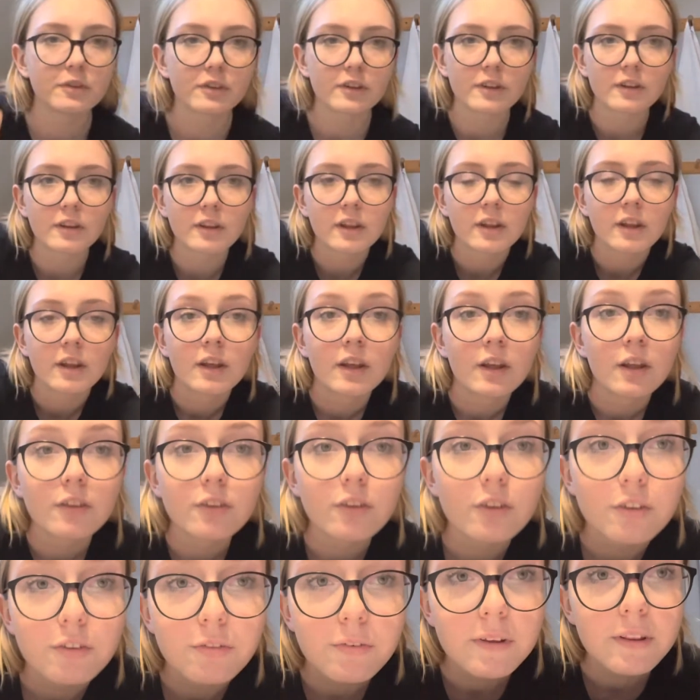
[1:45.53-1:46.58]
że
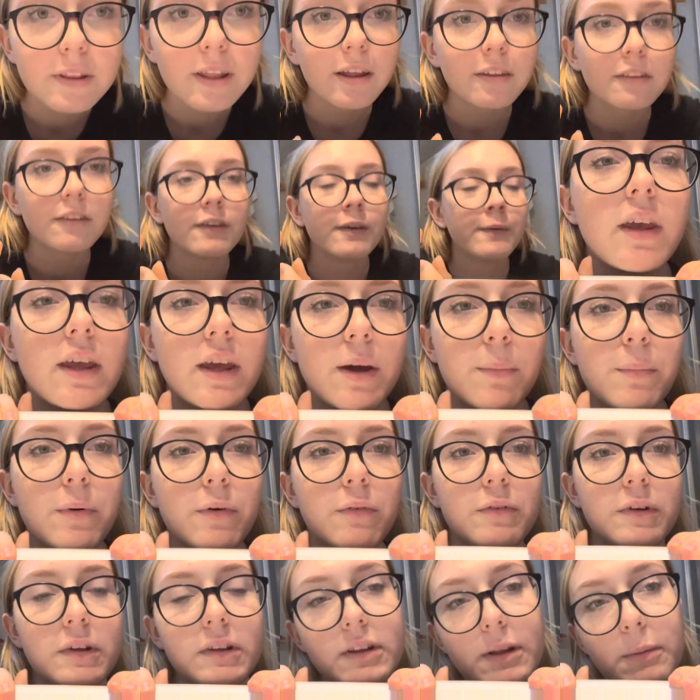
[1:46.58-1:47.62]
coś widać. Ja
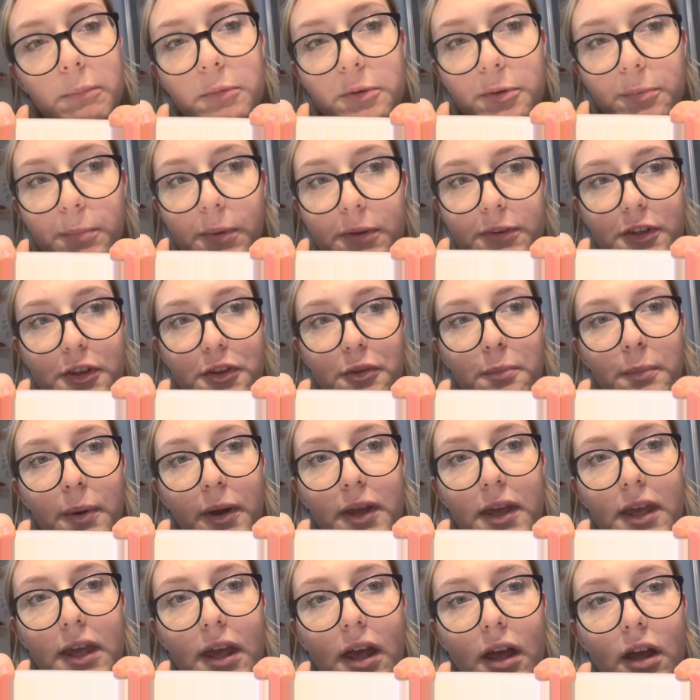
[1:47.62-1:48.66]
powinnam zmazać
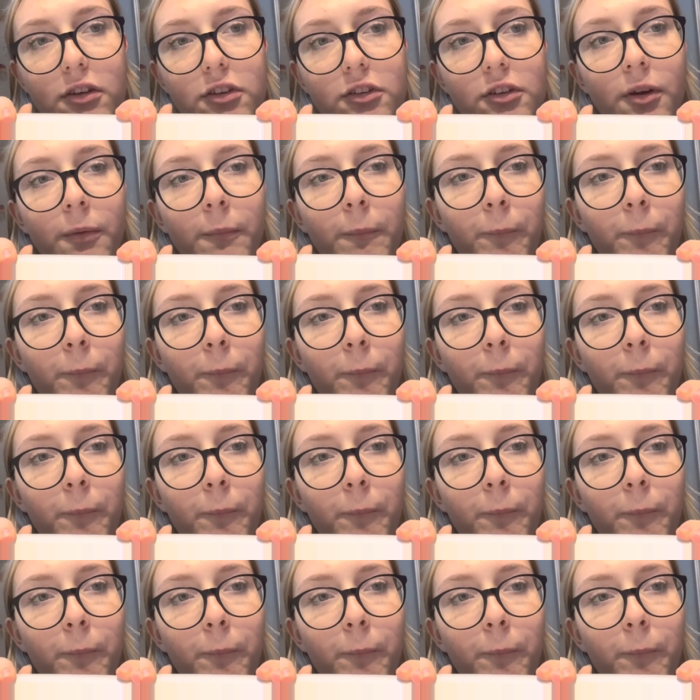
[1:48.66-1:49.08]
makijaż,